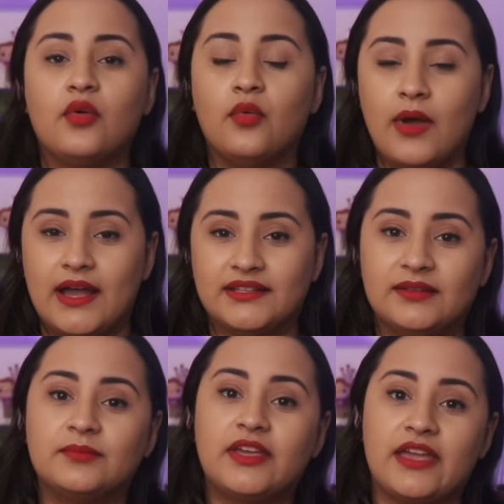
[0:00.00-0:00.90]
o
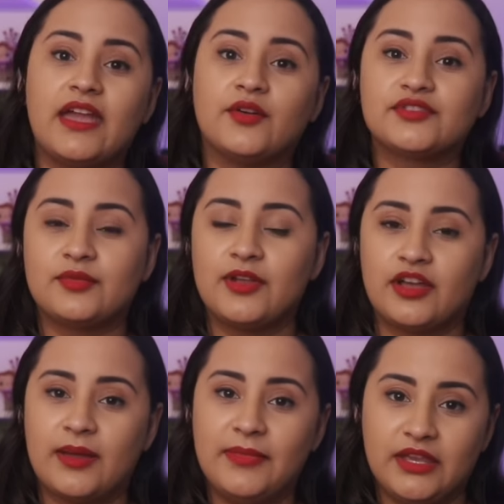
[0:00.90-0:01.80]
Adam, que é o seu
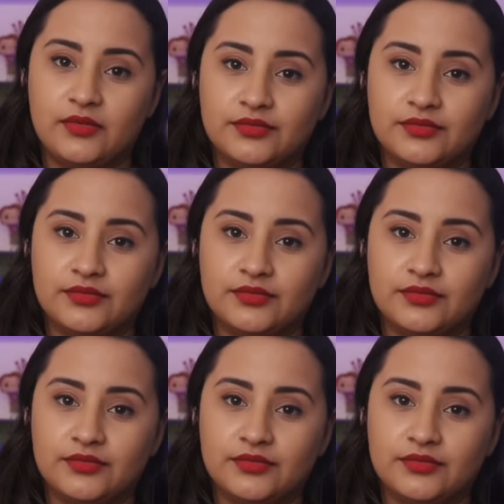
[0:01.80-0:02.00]
melhor amigo.